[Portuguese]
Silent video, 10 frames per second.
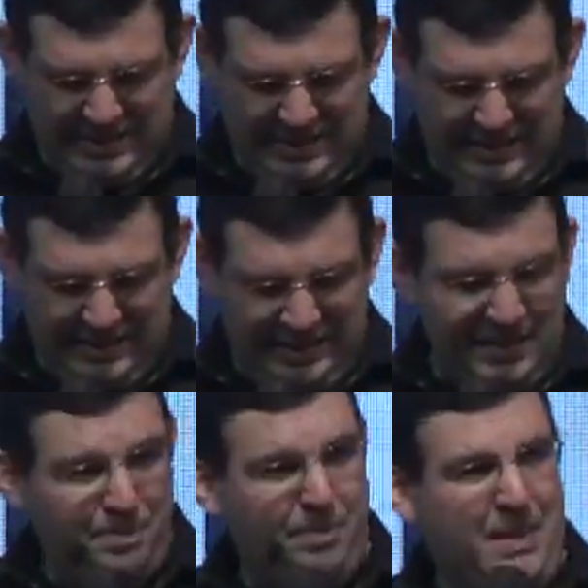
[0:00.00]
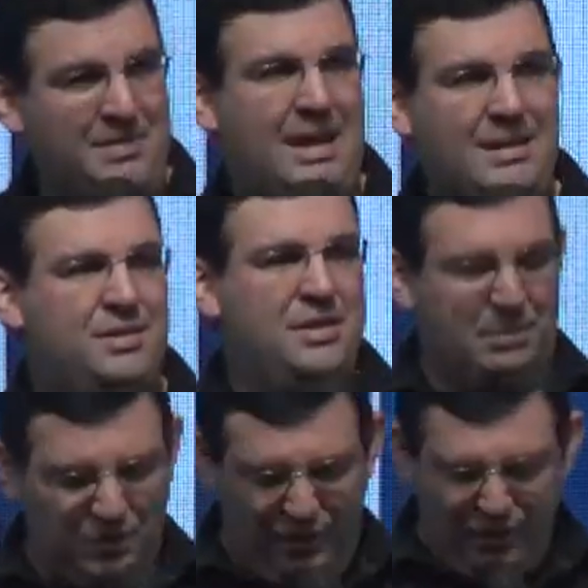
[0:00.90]
e pensar se
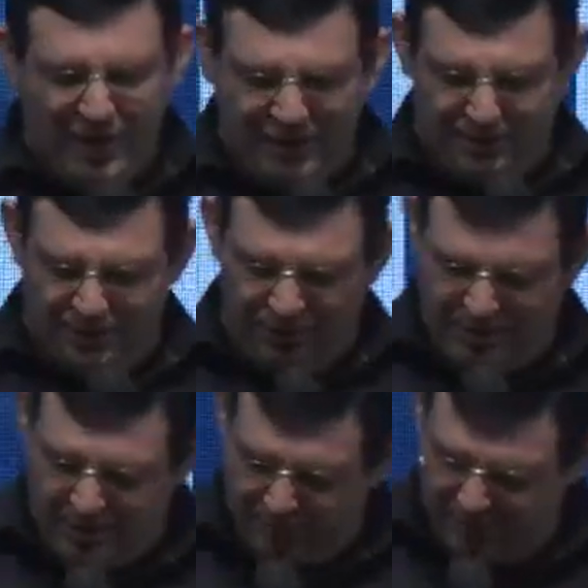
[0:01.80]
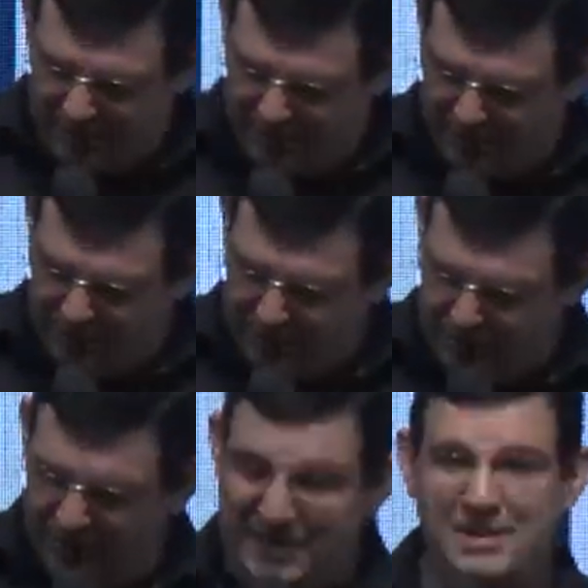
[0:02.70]
estamos vivendo ou não de acordo
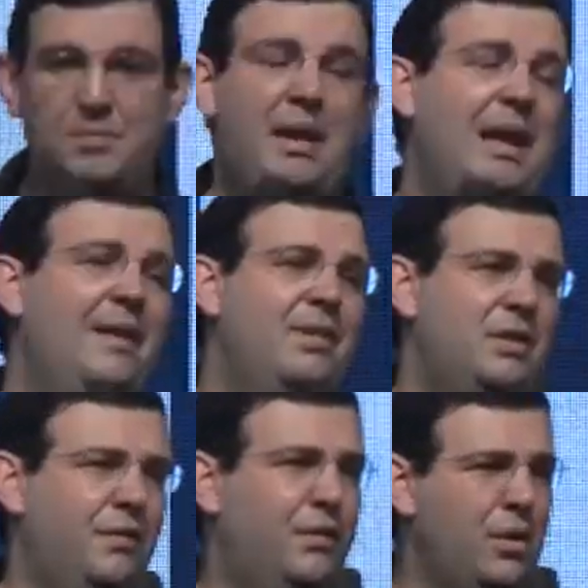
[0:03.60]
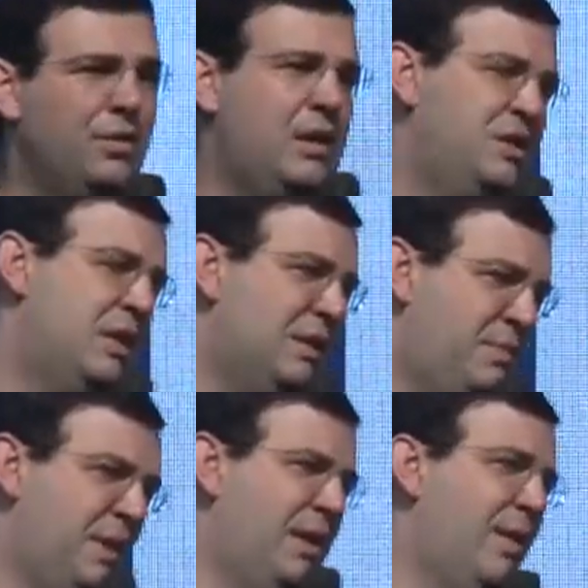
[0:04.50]
com essas palavras que foram deixadas
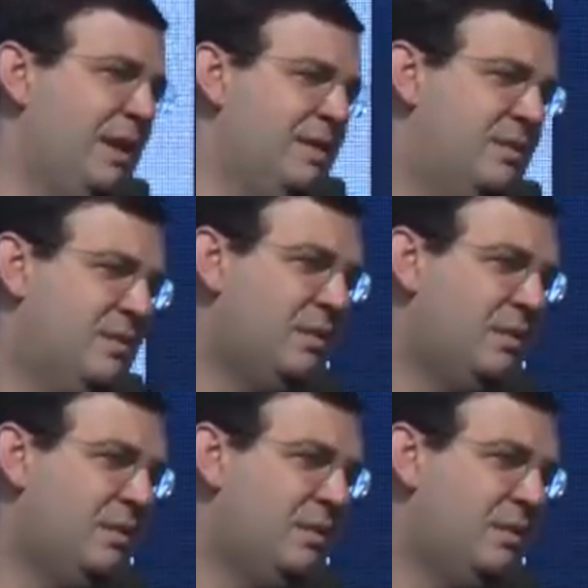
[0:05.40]
para nós.